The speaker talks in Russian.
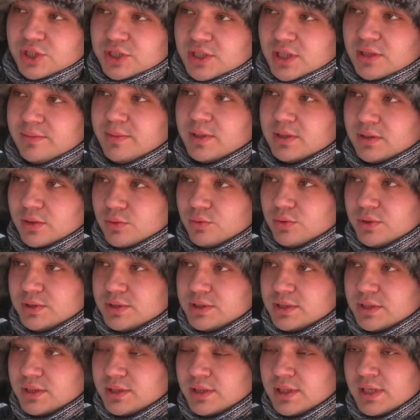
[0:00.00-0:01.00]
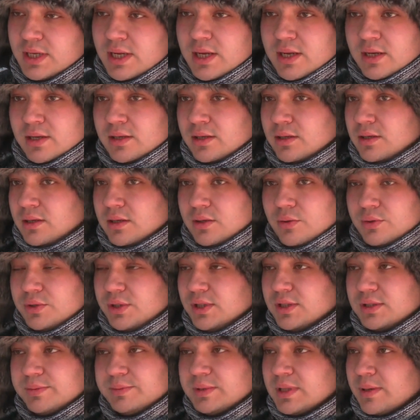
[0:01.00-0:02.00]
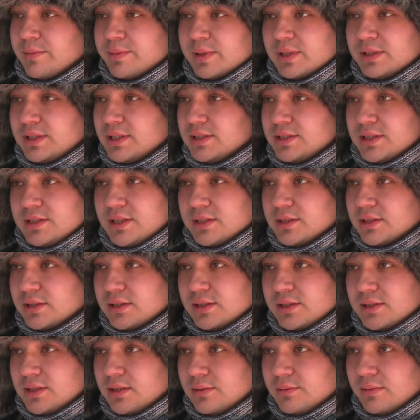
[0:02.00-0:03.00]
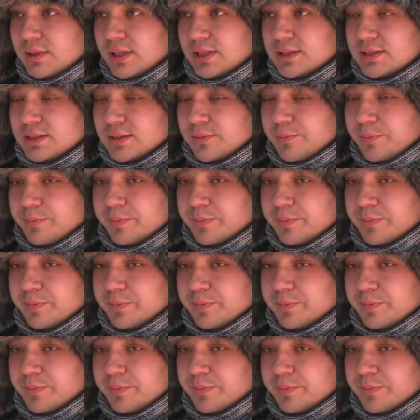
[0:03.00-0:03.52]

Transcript: жителями этой улицы, у них нам претензий никаких не имеется.